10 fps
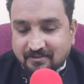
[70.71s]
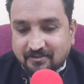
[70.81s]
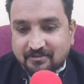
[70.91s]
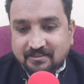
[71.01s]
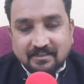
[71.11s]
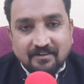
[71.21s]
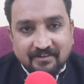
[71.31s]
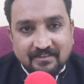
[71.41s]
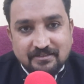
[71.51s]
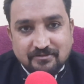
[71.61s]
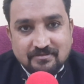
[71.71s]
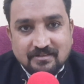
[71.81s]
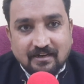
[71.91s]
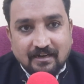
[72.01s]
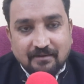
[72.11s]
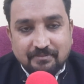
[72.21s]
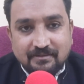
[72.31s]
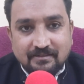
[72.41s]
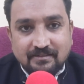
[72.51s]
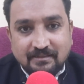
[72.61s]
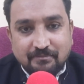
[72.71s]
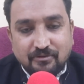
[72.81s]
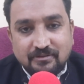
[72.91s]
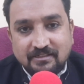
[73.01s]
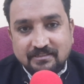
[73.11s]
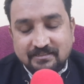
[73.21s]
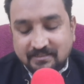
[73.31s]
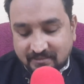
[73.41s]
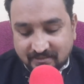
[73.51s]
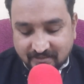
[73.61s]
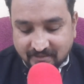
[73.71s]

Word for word: और द कवरेज न्यूज़ आपने बहुत ही अच्छी